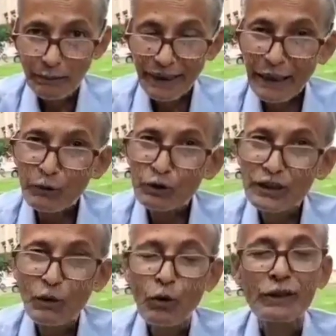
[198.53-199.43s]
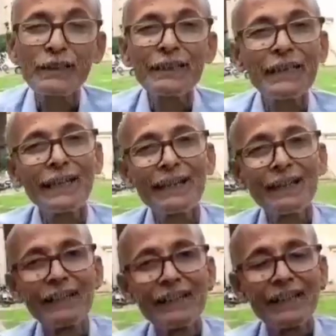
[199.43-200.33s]
মেরামতি করলি
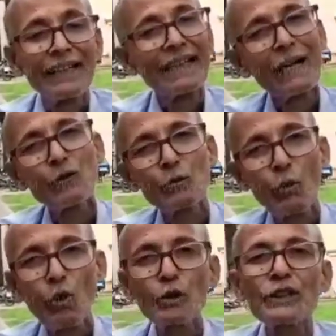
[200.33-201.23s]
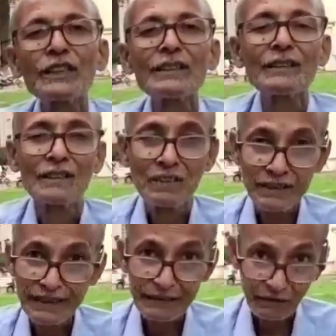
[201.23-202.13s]
এটা এখন বহুত দিন
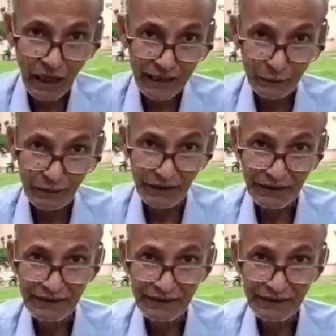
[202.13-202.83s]
যে থাকবে